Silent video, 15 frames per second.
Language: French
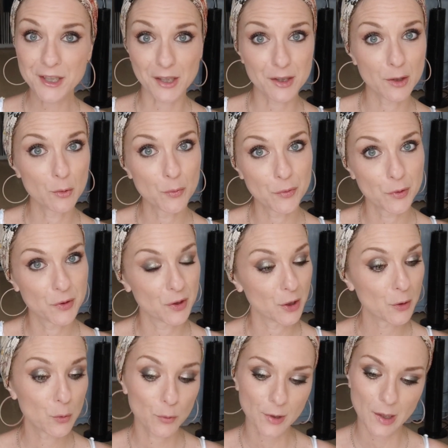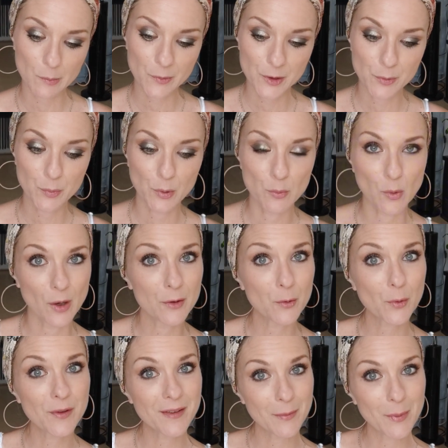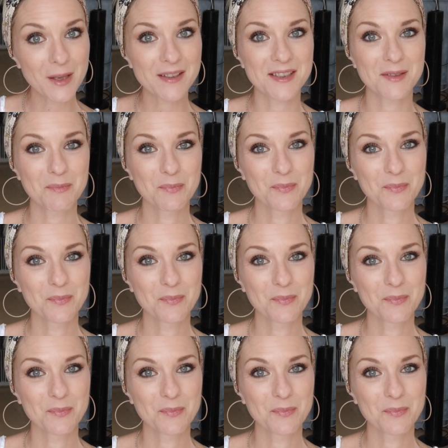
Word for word: Il y a des nouveautés, d'autres un petit peu moins, donc c'est parti.